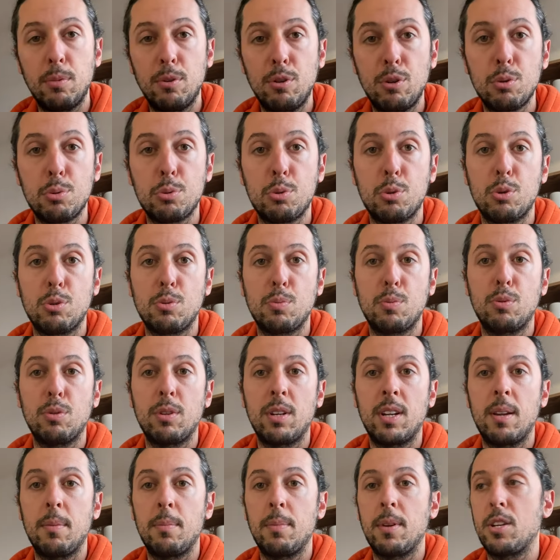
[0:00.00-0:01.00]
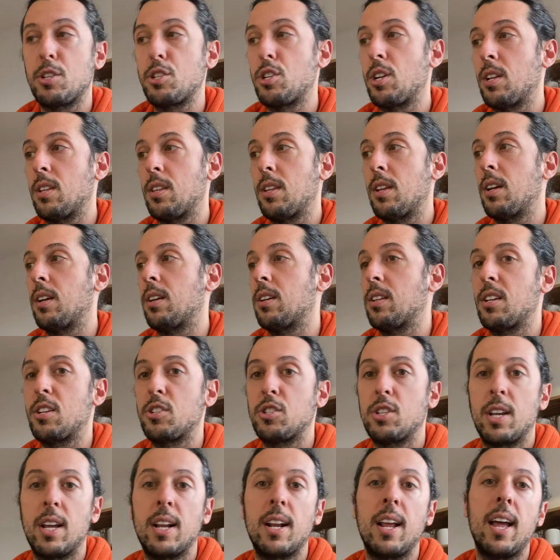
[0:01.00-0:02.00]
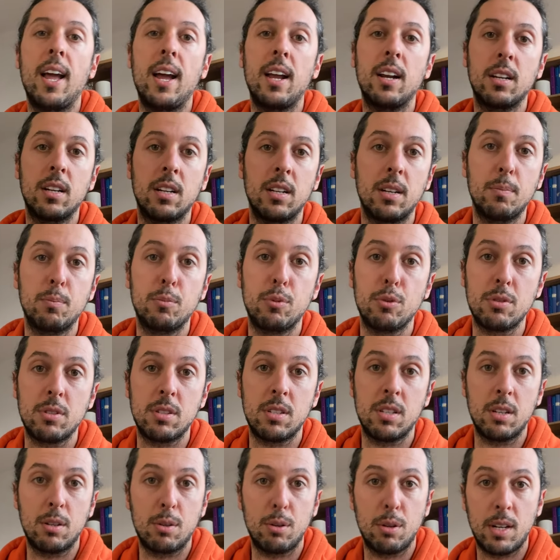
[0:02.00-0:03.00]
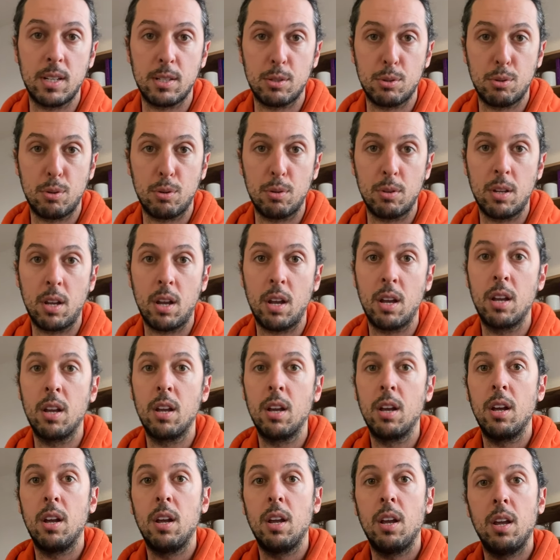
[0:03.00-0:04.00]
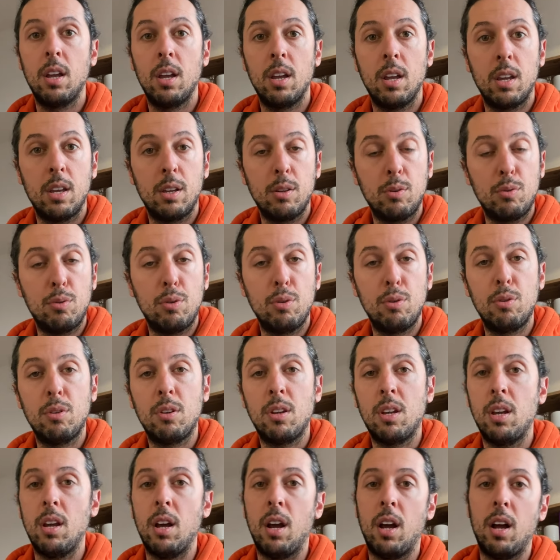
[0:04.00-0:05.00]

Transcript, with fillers: biliyorsunuz. Bunlar hep yaşandı arkadaşlar. Yani her kripto sirkülasyonda Türkiye,